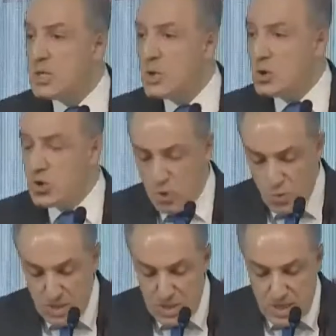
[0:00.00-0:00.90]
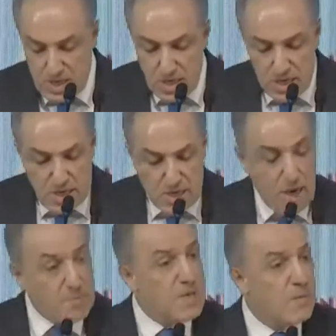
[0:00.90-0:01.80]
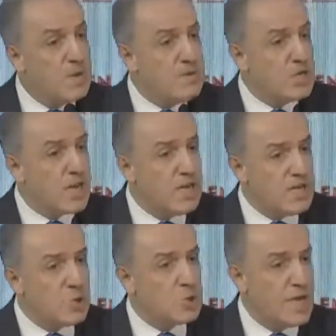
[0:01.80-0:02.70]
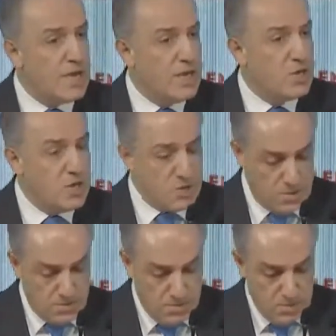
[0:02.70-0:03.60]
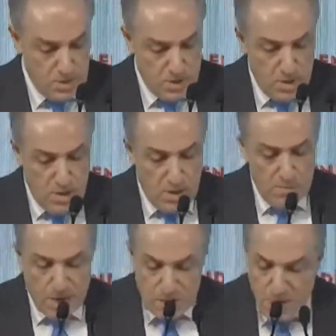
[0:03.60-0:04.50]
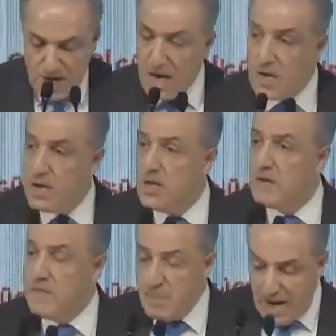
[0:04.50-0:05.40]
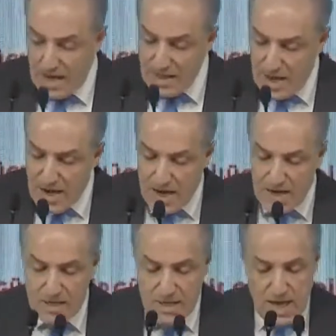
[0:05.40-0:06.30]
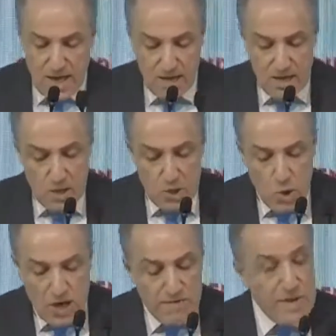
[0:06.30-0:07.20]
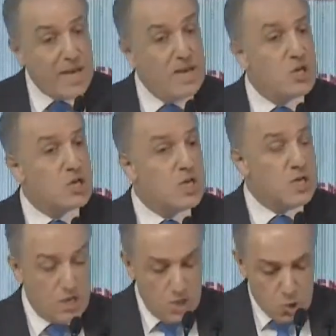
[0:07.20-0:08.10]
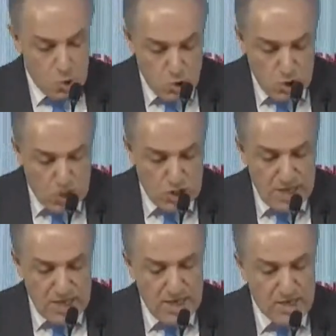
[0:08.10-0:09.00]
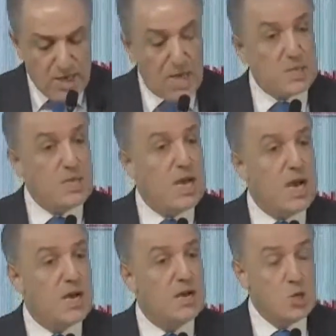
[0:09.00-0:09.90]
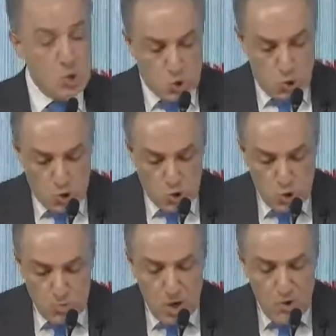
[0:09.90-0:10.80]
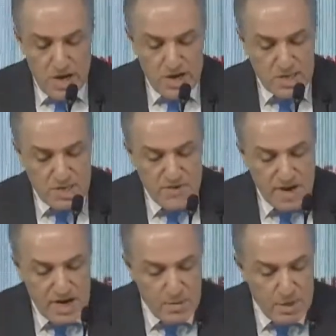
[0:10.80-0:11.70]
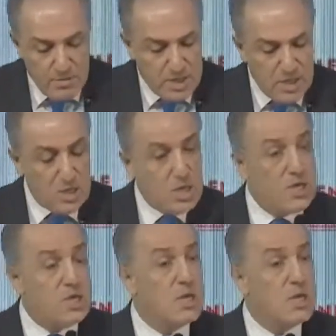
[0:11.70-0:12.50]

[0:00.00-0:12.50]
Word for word: soruşturmasını kapsamlı bir şekilde düzenleyeceğiz. Başbakan ve bakanlar hakkında görevine ilişkin suç işlediği iddiasıyla soruşturma önergesi verilebilmesi için